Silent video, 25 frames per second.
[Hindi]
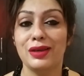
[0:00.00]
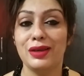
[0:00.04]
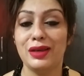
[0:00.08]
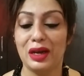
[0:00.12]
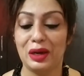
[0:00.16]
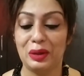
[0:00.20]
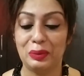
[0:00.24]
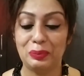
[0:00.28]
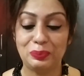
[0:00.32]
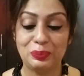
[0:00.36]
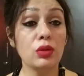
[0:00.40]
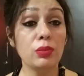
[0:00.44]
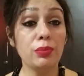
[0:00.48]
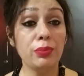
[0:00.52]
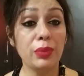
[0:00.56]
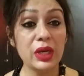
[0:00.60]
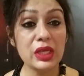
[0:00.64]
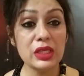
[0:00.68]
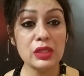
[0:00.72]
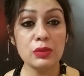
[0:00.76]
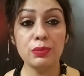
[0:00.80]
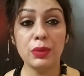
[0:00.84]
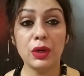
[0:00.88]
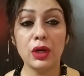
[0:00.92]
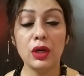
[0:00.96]
या द
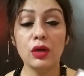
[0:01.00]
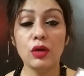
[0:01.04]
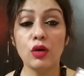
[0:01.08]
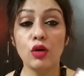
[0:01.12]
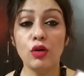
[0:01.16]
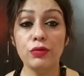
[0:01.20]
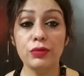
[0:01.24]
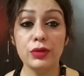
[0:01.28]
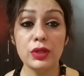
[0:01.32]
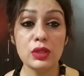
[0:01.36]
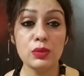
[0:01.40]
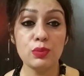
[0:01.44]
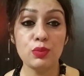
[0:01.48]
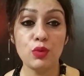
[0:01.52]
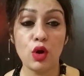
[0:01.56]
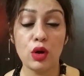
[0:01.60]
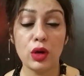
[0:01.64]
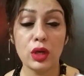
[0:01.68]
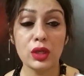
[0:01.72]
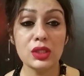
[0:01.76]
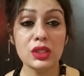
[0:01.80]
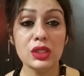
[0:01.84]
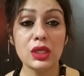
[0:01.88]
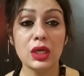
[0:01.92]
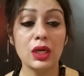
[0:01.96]
बेस्ट पार्ट ऑफ दिस
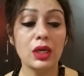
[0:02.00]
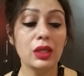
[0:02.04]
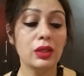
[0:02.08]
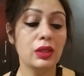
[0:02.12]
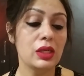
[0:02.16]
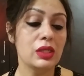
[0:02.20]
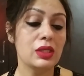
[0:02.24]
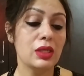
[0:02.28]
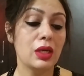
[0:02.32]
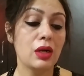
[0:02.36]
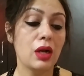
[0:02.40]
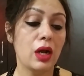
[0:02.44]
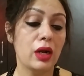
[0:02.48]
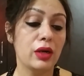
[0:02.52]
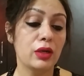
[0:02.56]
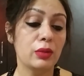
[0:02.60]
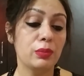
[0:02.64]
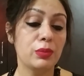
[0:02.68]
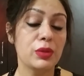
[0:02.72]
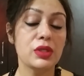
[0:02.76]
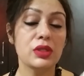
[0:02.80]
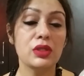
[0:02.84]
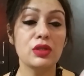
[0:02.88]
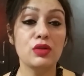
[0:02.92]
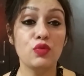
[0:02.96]
प्रोडक्ट्स आर दीज आर हंड्रेड
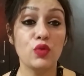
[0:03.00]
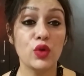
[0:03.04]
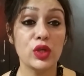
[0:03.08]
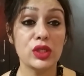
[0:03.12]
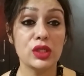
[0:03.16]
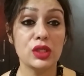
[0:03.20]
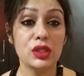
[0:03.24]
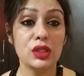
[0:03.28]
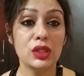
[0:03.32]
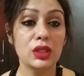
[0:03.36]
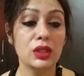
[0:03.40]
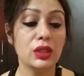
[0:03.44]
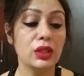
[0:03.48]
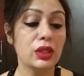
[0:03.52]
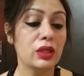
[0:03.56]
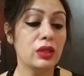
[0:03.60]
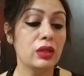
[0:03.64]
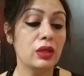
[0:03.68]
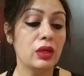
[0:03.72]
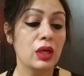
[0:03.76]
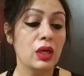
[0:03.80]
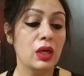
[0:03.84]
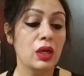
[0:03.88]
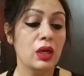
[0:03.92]
परसेंट वेजिटेरियन